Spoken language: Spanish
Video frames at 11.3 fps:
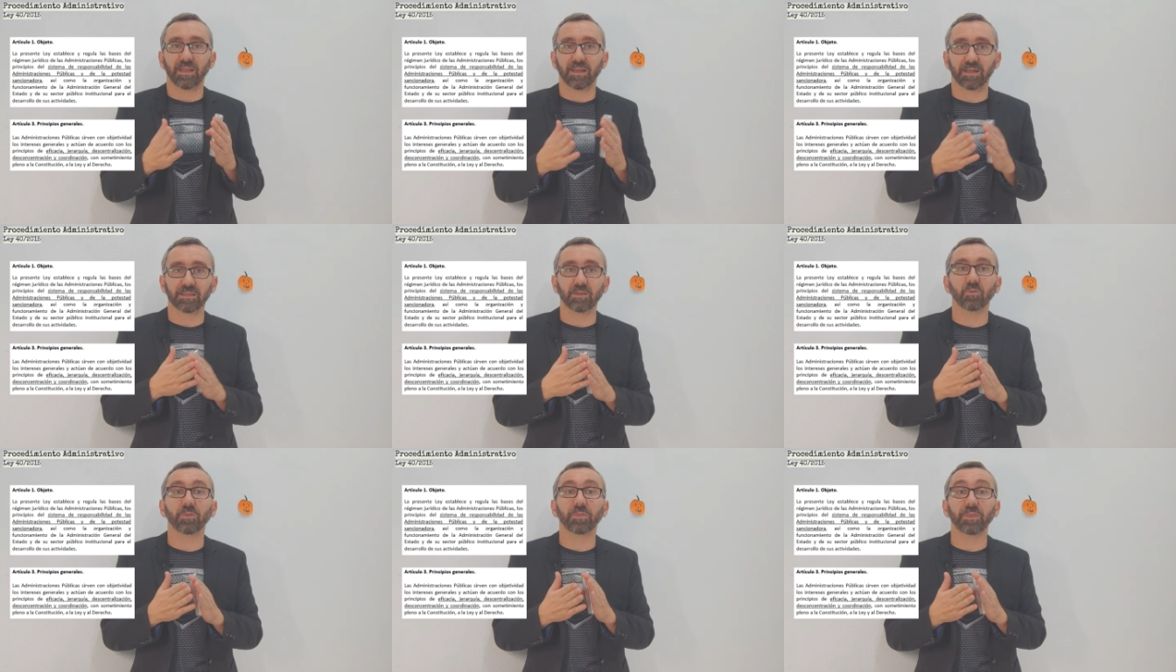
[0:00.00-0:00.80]
En el
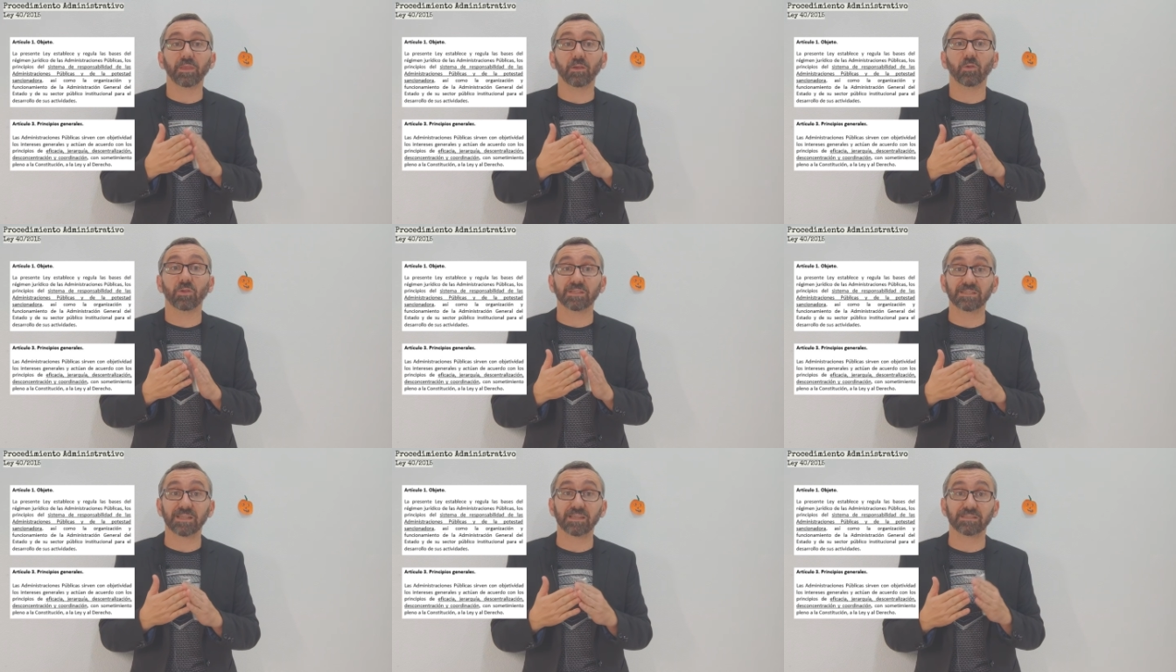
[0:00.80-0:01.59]
artículo 5 y
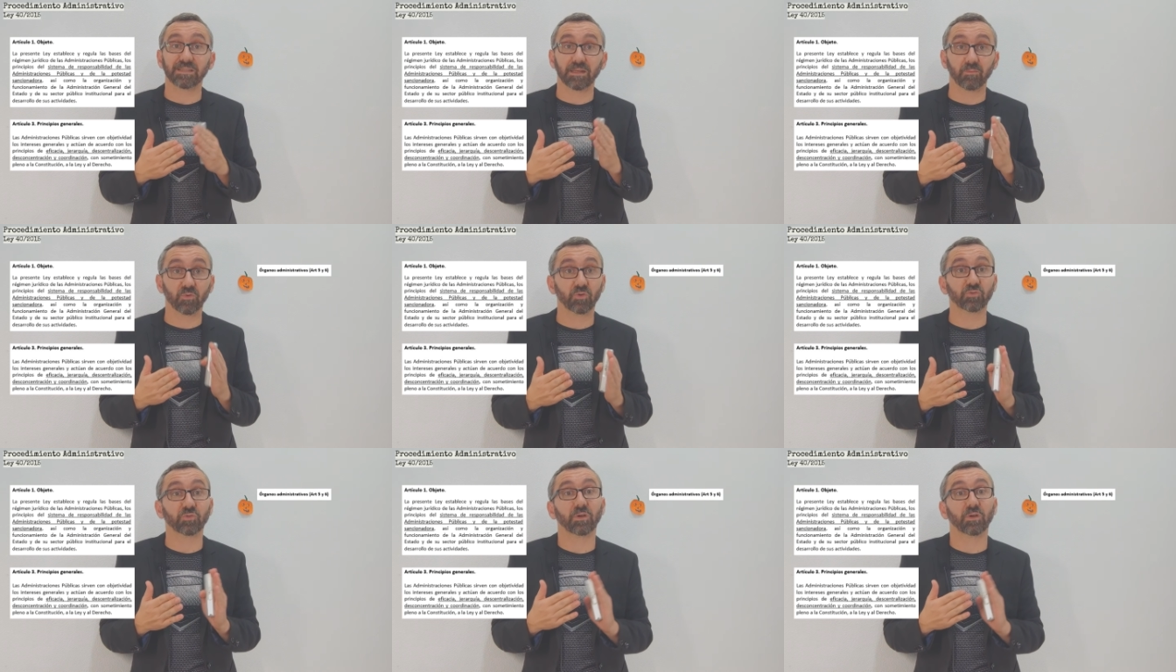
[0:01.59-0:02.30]
6 tenemos los